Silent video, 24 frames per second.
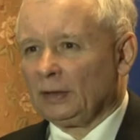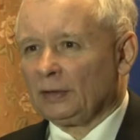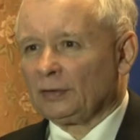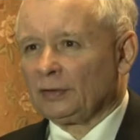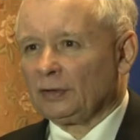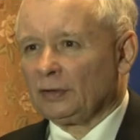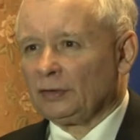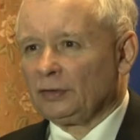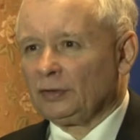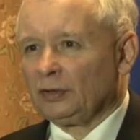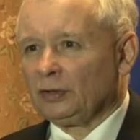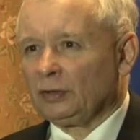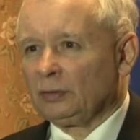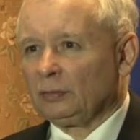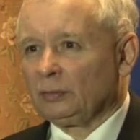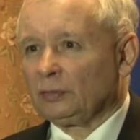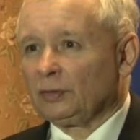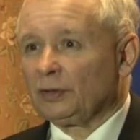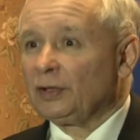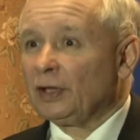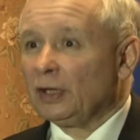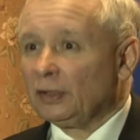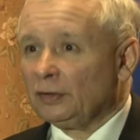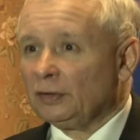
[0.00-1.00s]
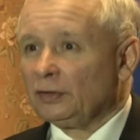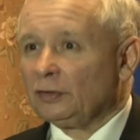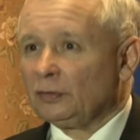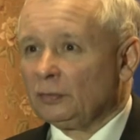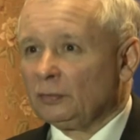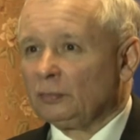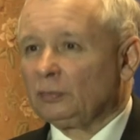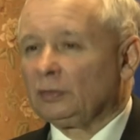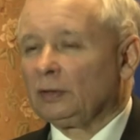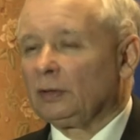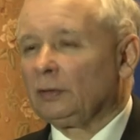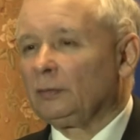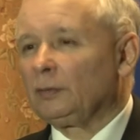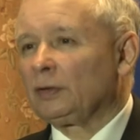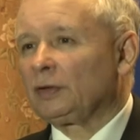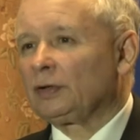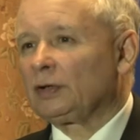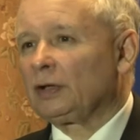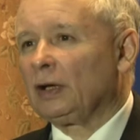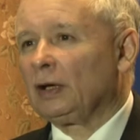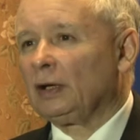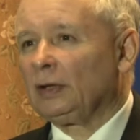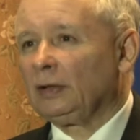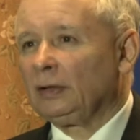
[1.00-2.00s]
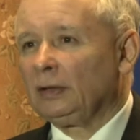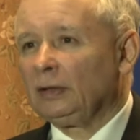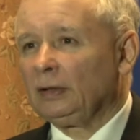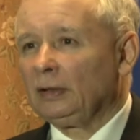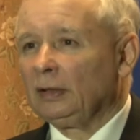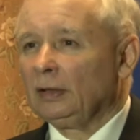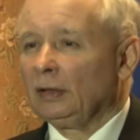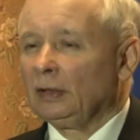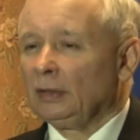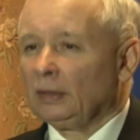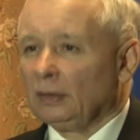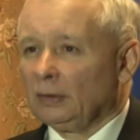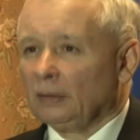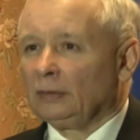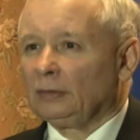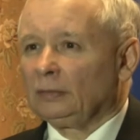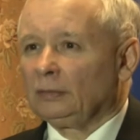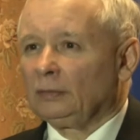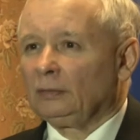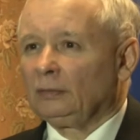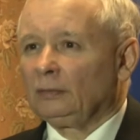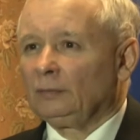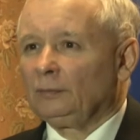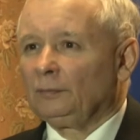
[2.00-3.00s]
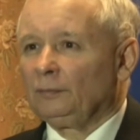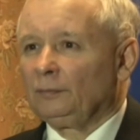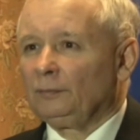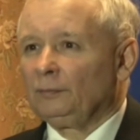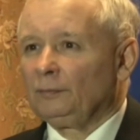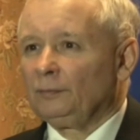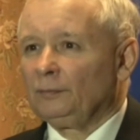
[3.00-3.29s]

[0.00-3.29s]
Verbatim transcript: także ci, którzy kiedyś tutaj mieszkali, no,